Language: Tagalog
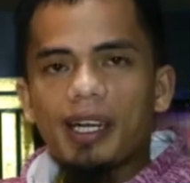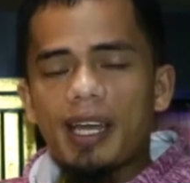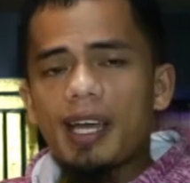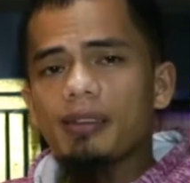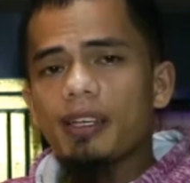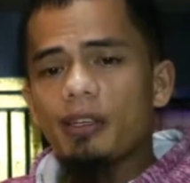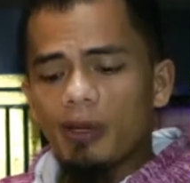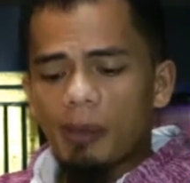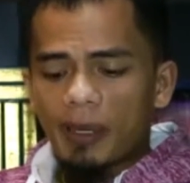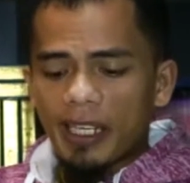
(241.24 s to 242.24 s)
Kaya
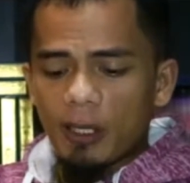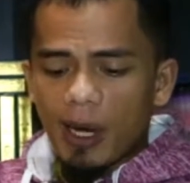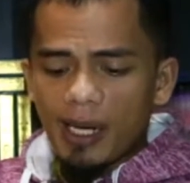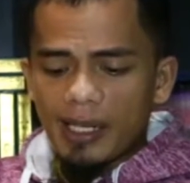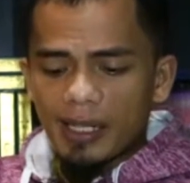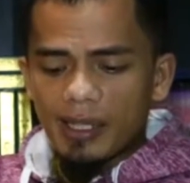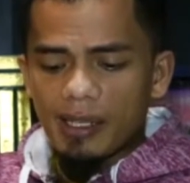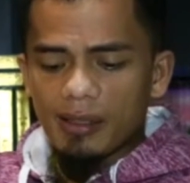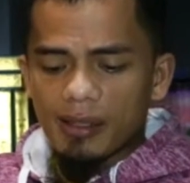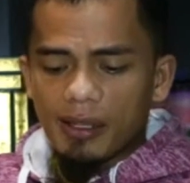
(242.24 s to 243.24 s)
yun ang paniniwala
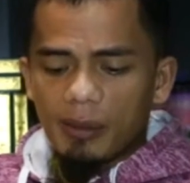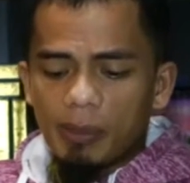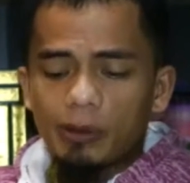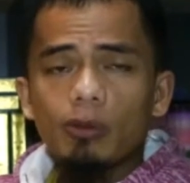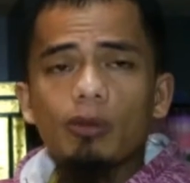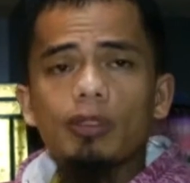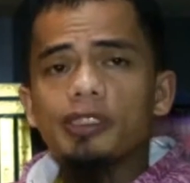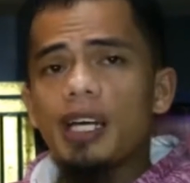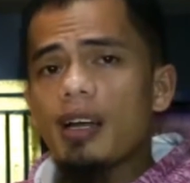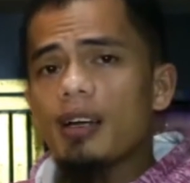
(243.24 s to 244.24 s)
natin patungkol
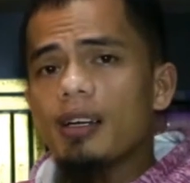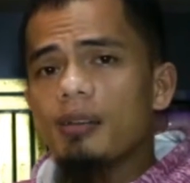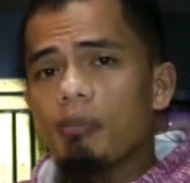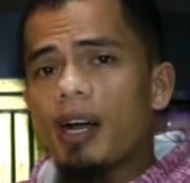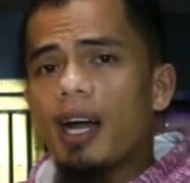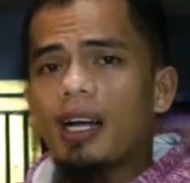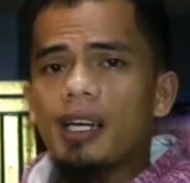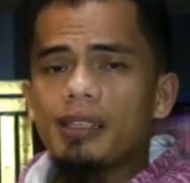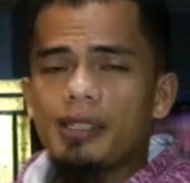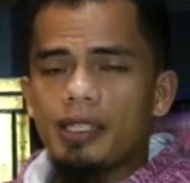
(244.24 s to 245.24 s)
sa mga
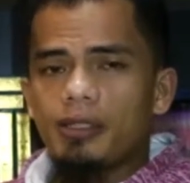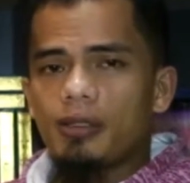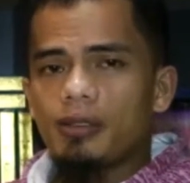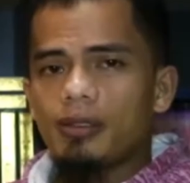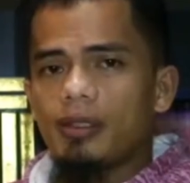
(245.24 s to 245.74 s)
aklat na ito.